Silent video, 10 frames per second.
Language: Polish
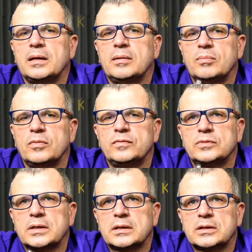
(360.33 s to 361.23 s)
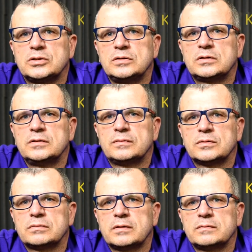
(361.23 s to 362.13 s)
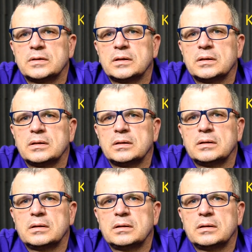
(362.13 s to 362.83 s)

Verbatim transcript: Y, mówił Darek Kraśnicki z Wrocławia,